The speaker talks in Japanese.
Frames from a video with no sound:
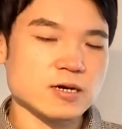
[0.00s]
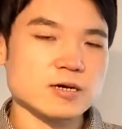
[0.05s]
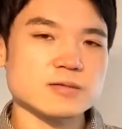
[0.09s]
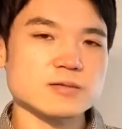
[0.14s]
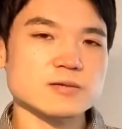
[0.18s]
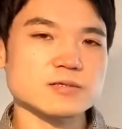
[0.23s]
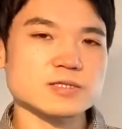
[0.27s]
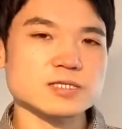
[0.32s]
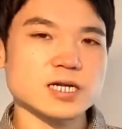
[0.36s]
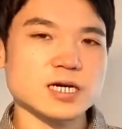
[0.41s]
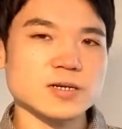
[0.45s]

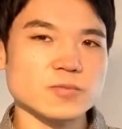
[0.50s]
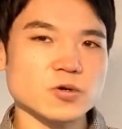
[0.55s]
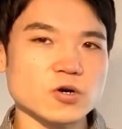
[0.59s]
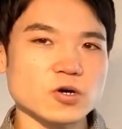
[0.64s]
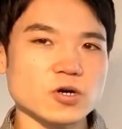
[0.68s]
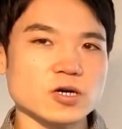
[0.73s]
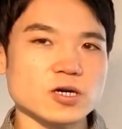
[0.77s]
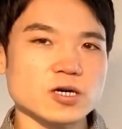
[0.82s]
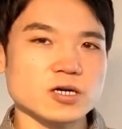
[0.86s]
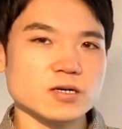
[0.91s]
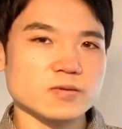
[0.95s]
そちら
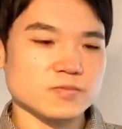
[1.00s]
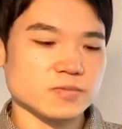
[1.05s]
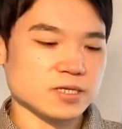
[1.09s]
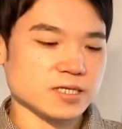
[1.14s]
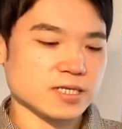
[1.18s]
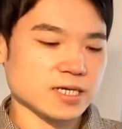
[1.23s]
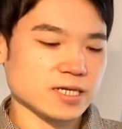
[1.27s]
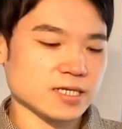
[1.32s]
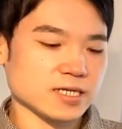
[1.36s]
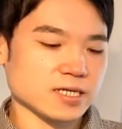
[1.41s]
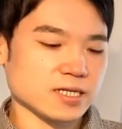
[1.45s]
も見
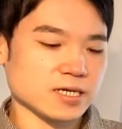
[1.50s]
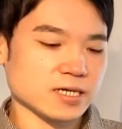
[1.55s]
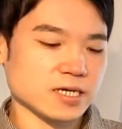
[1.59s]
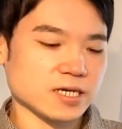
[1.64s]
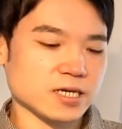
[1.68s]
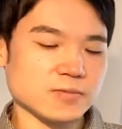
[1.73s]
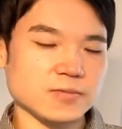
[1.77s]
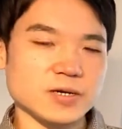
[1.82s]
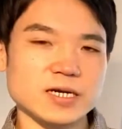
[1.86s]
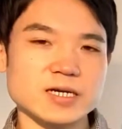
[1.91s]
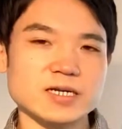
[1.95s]
ていただけ
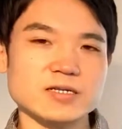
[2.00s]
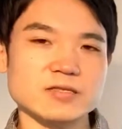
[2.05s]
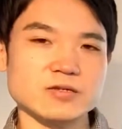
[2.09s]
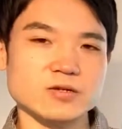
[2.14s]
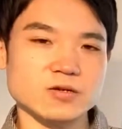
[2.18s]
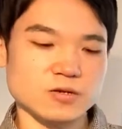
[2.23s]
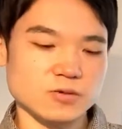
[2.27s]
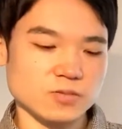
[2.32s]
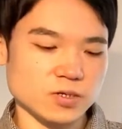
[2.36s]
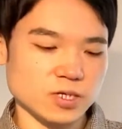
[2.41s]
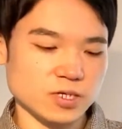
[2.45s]
ればいいと
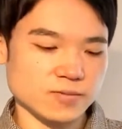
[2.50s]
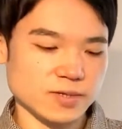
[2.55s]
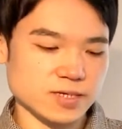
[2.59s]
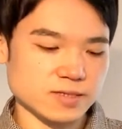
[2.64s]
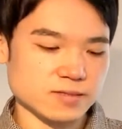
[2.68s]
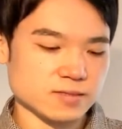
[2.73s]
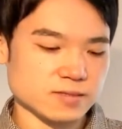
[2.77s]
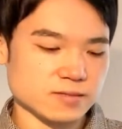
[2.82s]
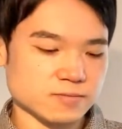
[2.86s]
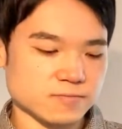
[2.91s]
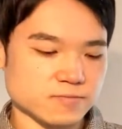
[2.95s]
思いま
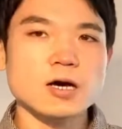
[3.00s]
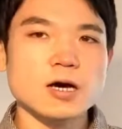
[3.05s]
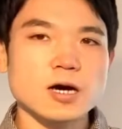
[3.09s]
す。